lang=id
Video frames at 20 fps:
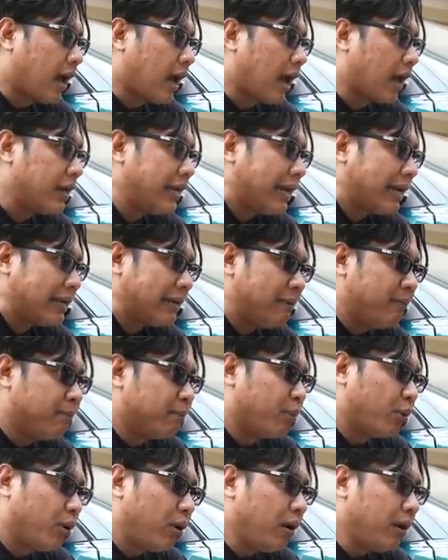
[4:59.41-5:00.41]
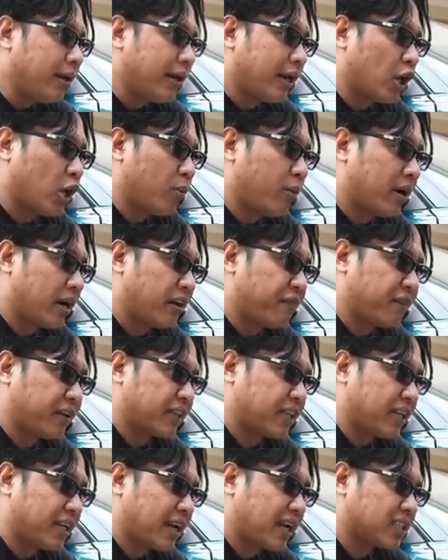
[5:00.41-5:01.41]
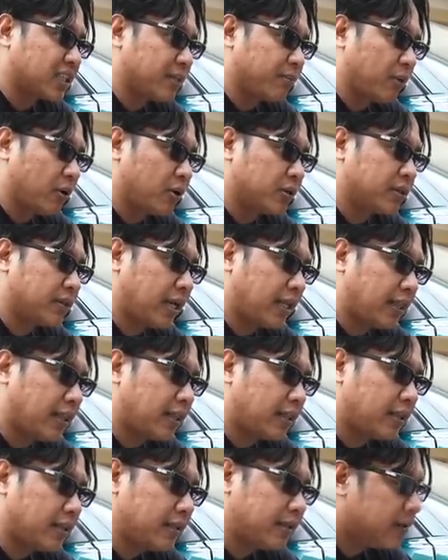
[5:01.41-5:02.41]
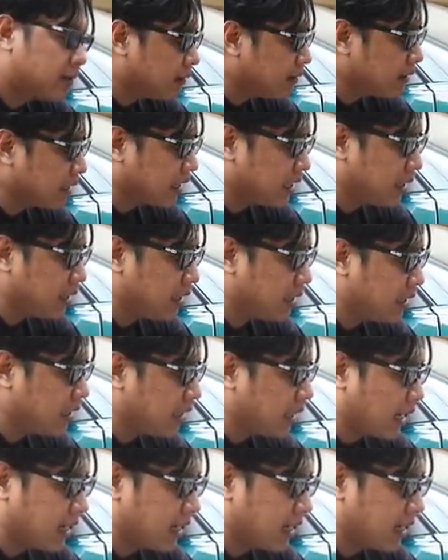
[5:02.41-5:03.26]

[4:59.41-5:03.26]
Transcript: ada Impul yang lubang rivetnya di custom OZ jadi